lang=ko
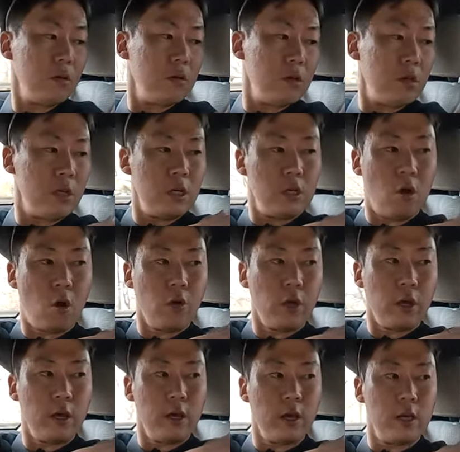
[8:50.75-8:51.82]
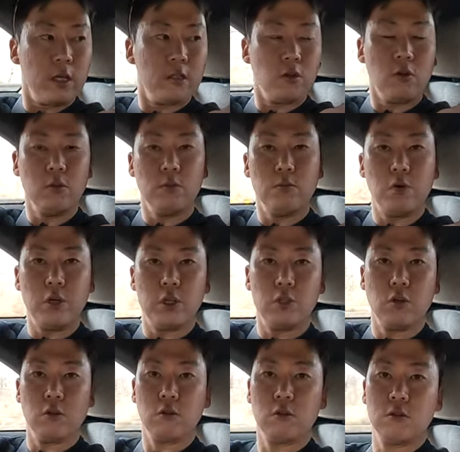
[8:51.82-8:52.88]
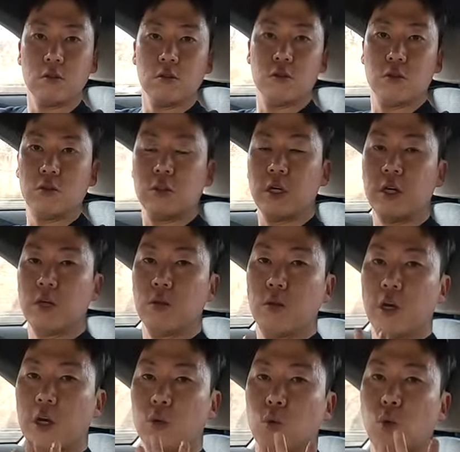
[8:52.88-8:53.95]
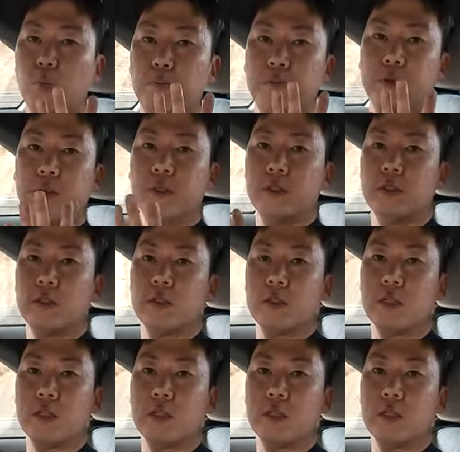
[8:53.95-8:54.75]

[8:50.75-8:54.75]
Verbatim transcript: 이 어깨선 보이시죠? 제가 되게 높은